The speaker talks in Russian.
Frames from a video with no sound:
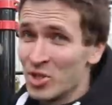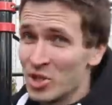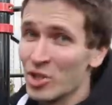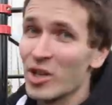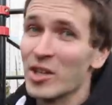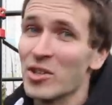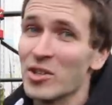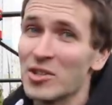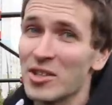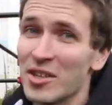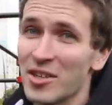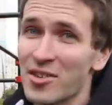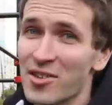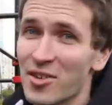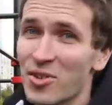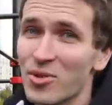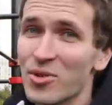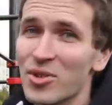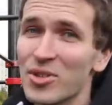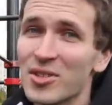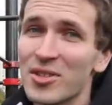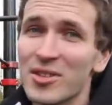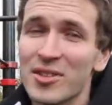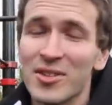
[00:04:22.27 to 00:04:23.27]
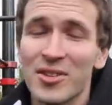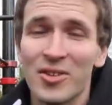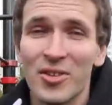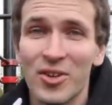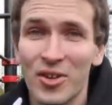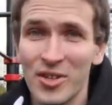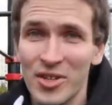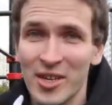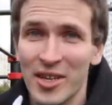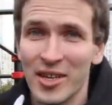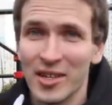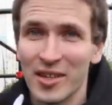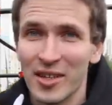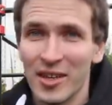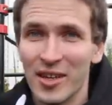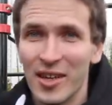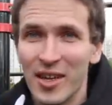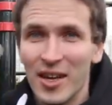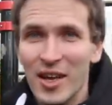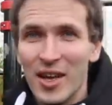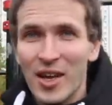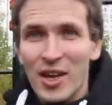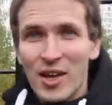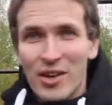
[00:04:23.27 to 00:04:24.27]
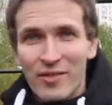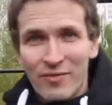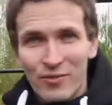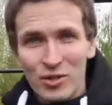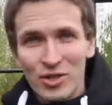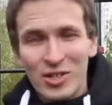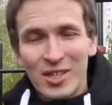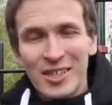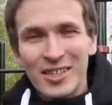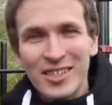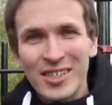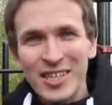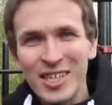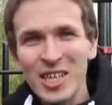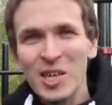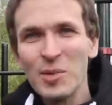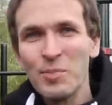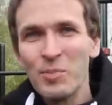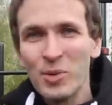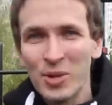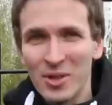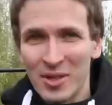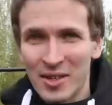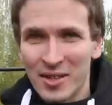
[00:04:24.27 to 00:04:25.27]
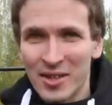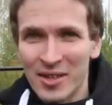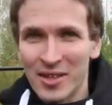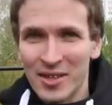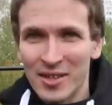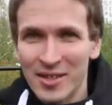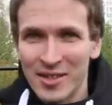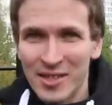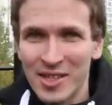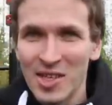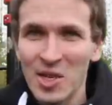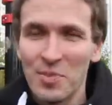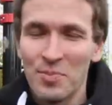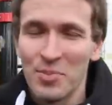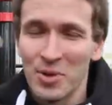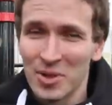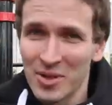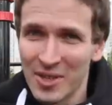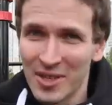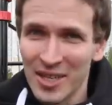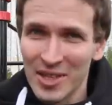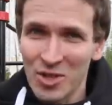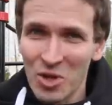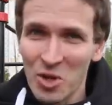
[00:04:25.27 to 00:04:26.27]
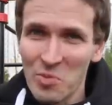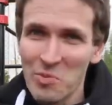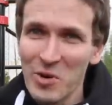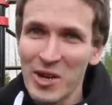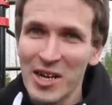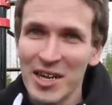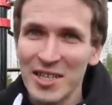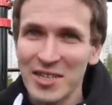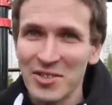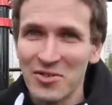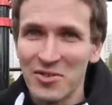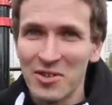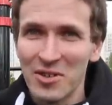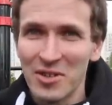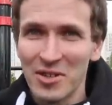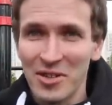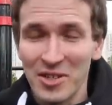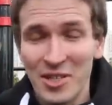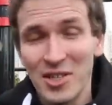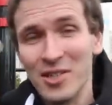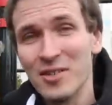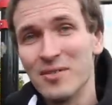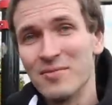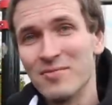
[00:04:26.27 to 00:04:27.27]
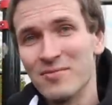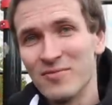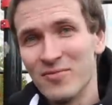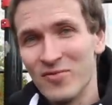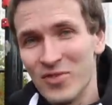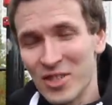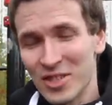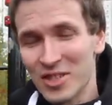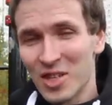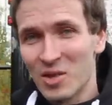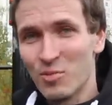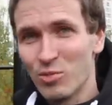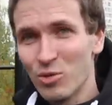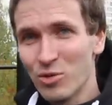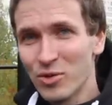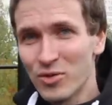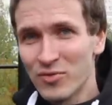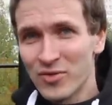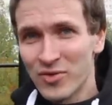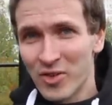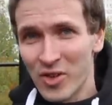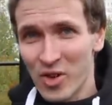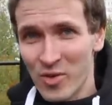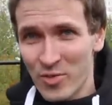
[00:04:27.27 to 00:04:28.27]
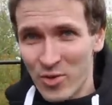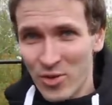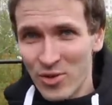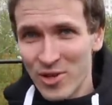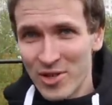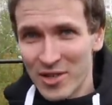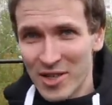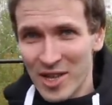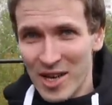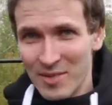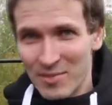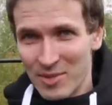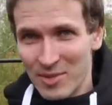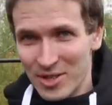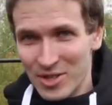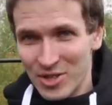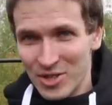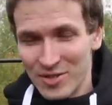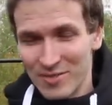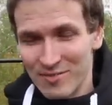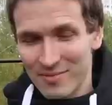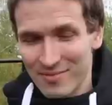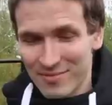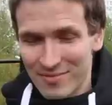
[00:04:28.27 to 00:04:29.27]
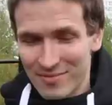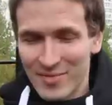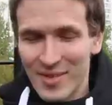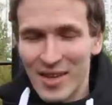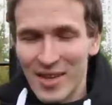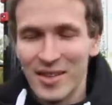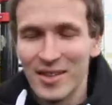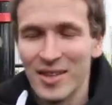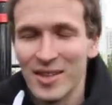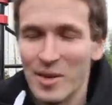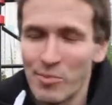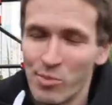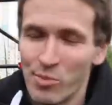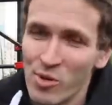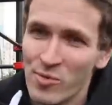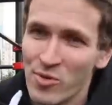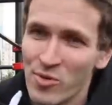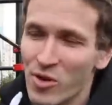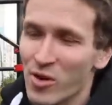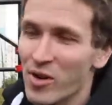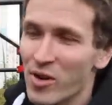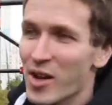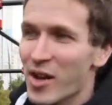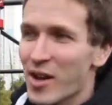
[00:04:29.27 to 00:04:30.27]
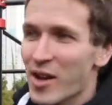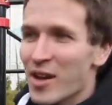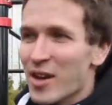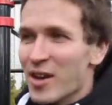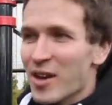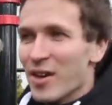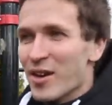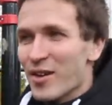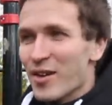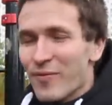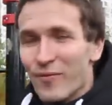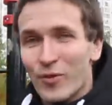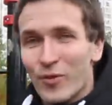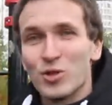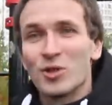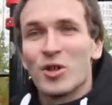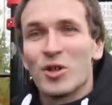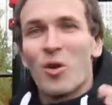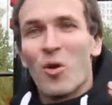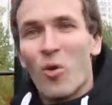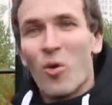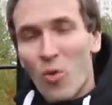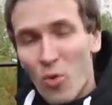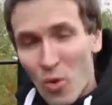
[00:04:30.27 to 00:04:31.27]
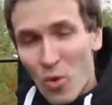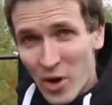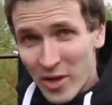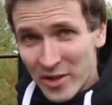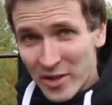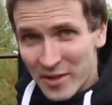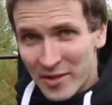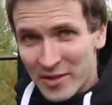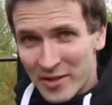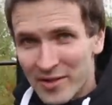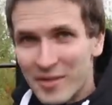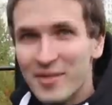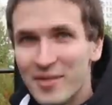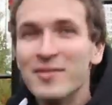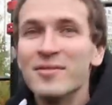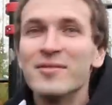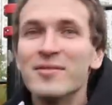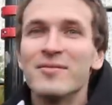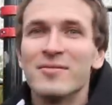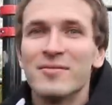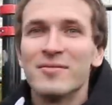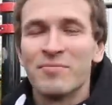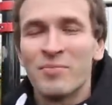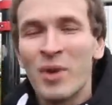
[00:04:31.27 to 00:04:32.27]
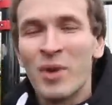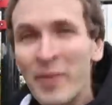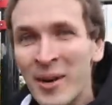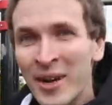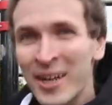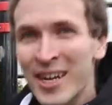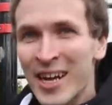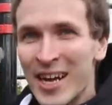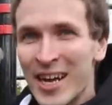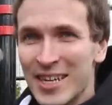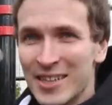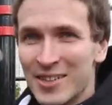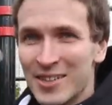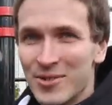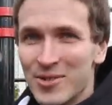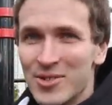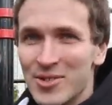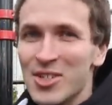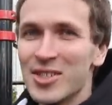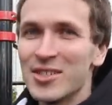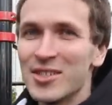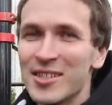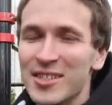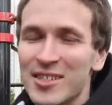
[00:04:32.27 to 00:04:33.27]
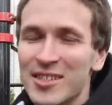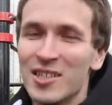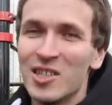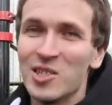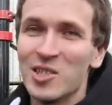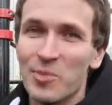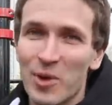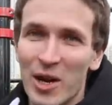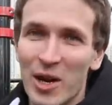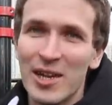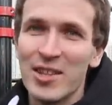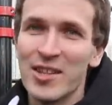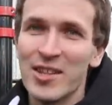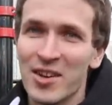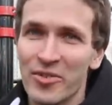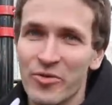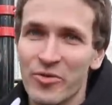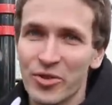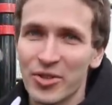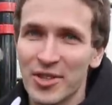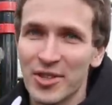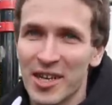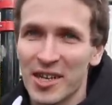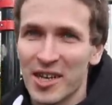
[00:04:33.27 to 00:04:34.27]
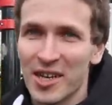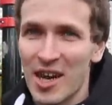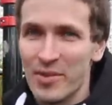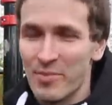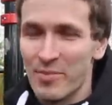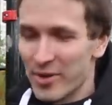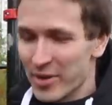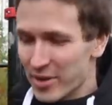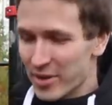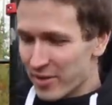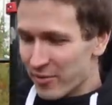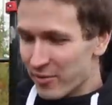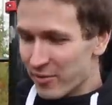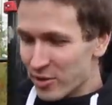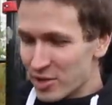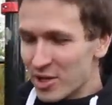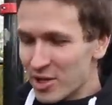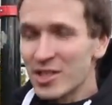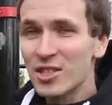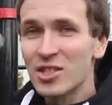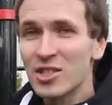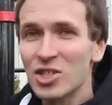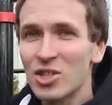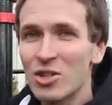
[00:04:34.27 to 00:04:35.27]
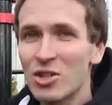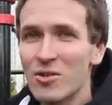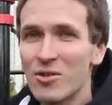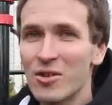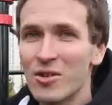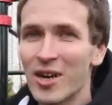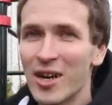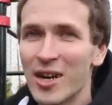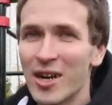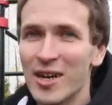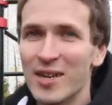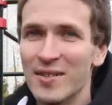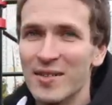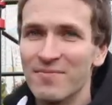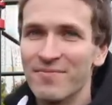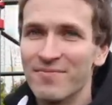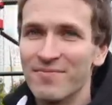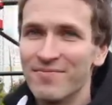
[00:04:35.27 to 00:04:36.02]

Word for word: что оно тренирует, но нет. Вот киппинг, киппинг, который показывал Виктор Блуд в своем ролике, опять же, напомню, вот он помогает научиться делать правильный рывок ногами. Вот эта штука...